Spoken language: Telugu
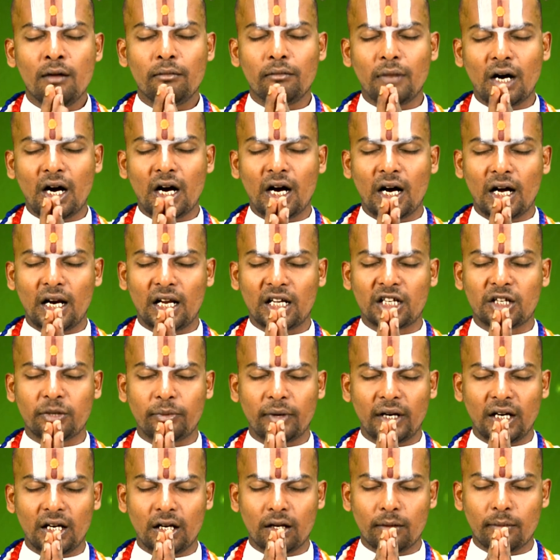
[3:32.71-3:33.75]

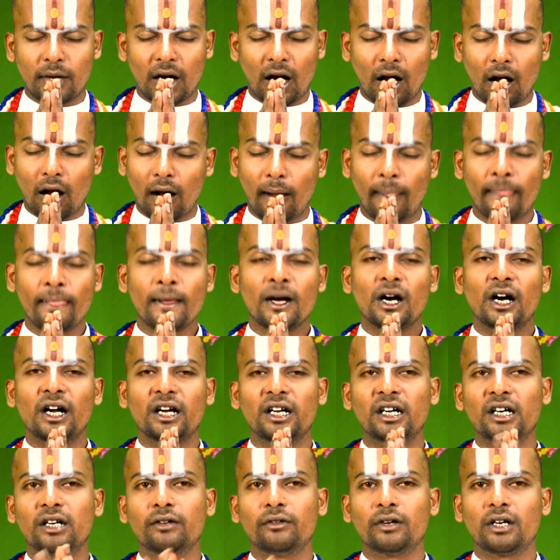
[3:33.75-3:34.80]
మహాలక్ష్మి మహా
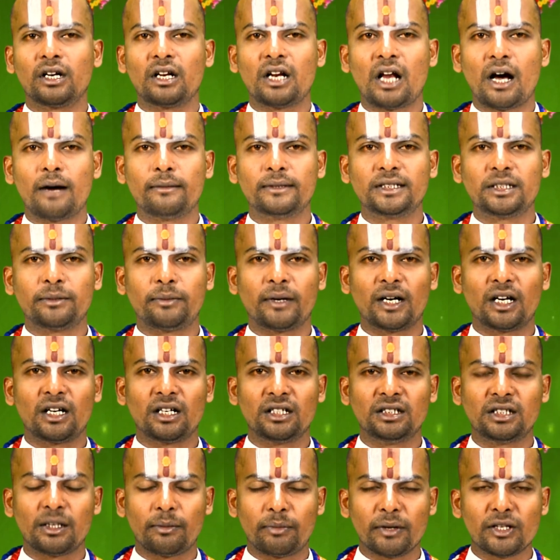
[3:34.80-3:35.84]
అనేటువంటి
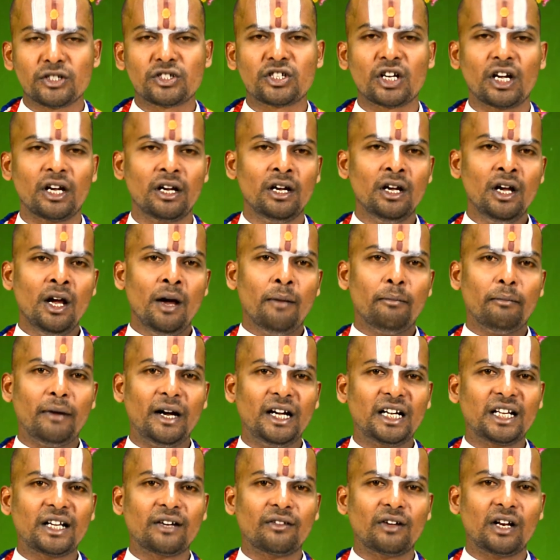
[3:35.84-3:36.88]
నామజపాన్ని జపించి
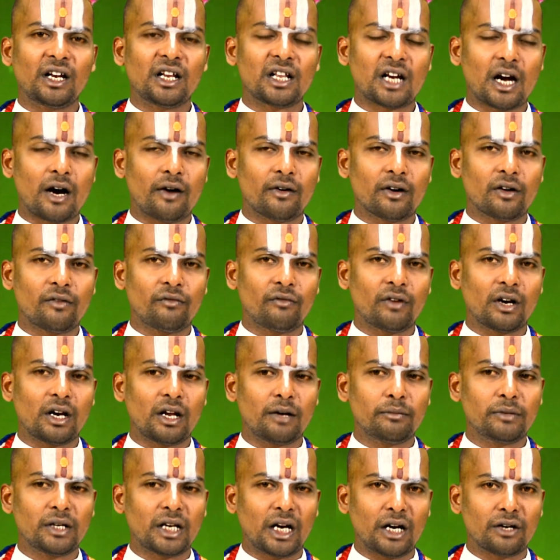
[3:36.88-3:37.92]
బయటికి వెళ్ళి రావడం వల్ల
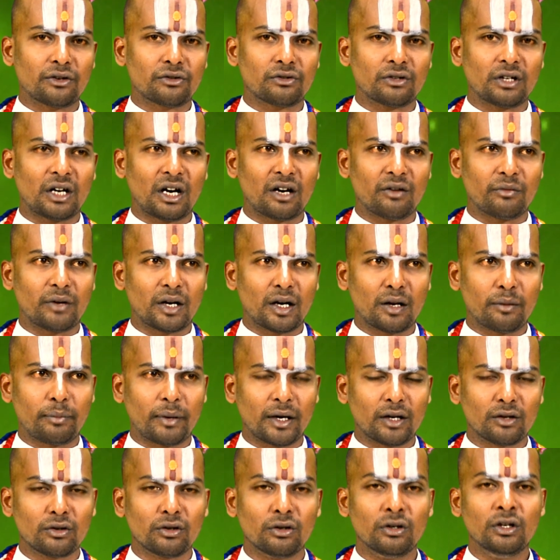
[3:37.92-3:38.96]
మీరు అనుకున్నటువంటి
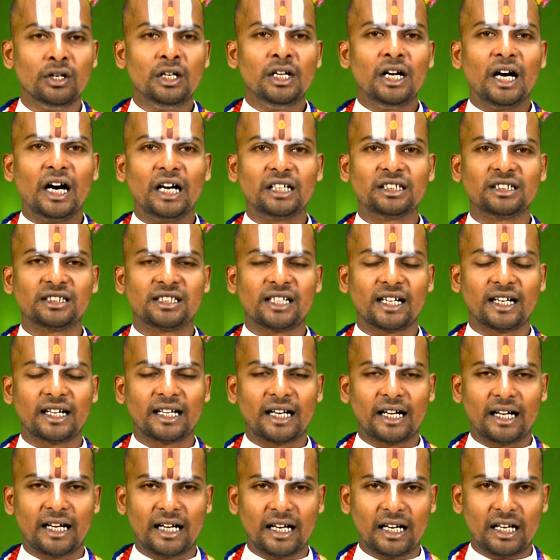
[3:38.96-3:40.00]
పనులు
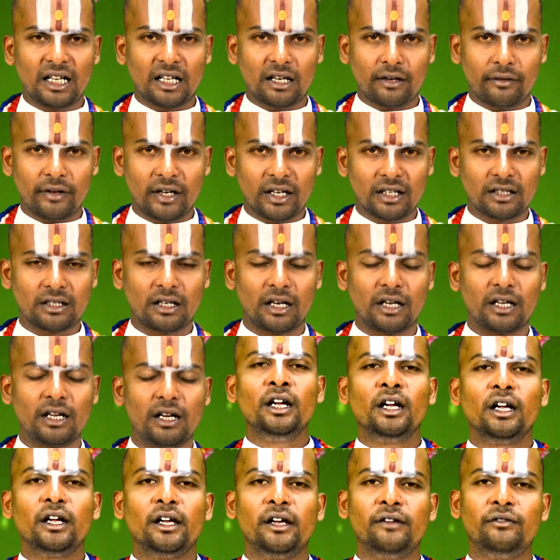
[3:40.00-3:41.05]
అతిశీఘ్రంగా నెరవేరుతాయి
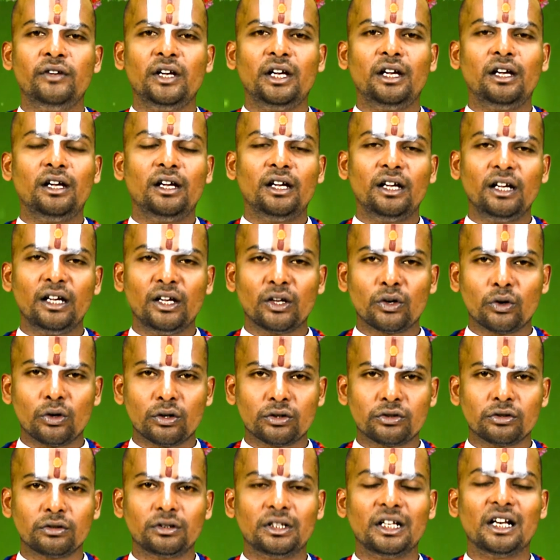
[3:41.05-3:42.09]
ఇవి
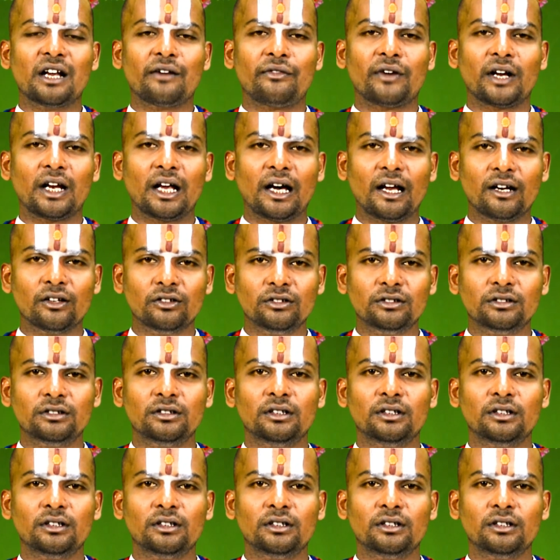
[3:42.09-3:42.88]
ఈరోజు దినఫలాలు